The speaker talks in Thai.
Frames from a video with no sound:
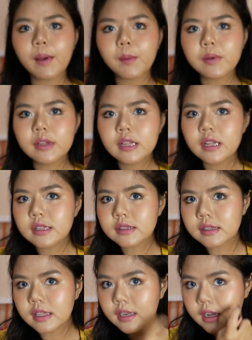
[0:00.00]
แบบ
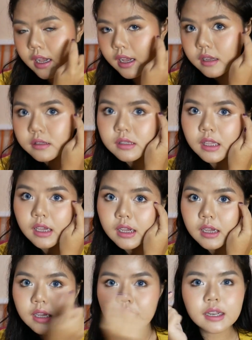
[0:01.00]
ติดหางตา
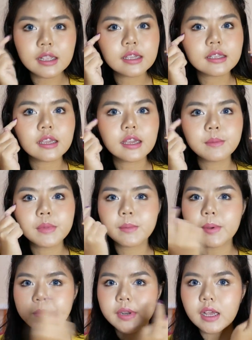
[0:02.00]
อะไรอย่างเงี้ยให้มันแบบ